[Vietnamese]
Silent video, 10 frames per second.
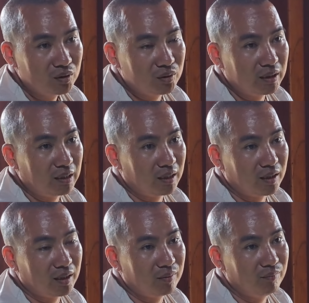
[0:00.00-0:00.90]
cho nên
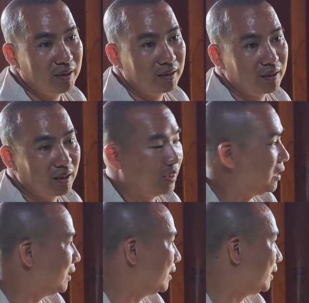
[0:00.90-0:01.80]
là mình
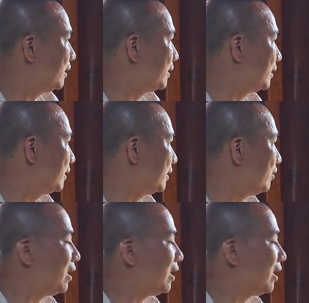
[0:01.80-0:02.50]
uh,